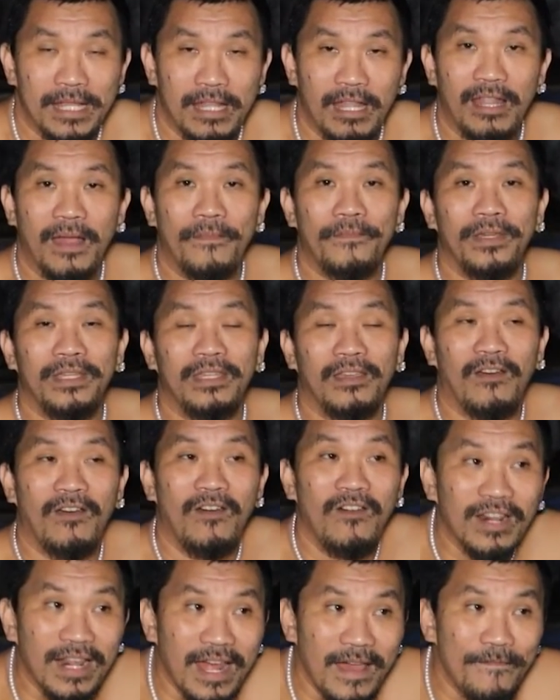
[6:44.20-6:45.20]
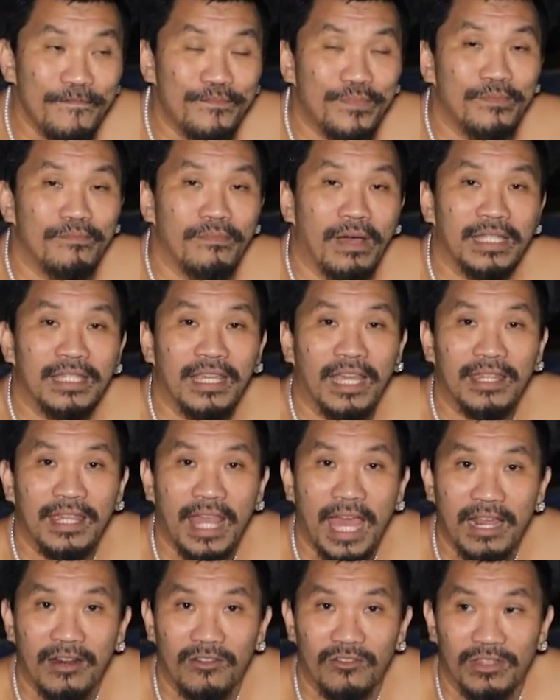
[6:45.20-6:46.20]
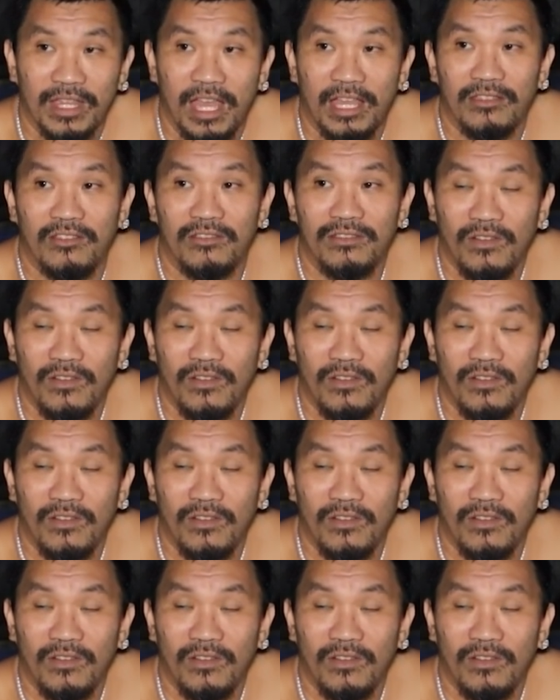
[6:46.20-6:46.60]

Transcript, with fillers: Tetapi seorang pembaca tarot atau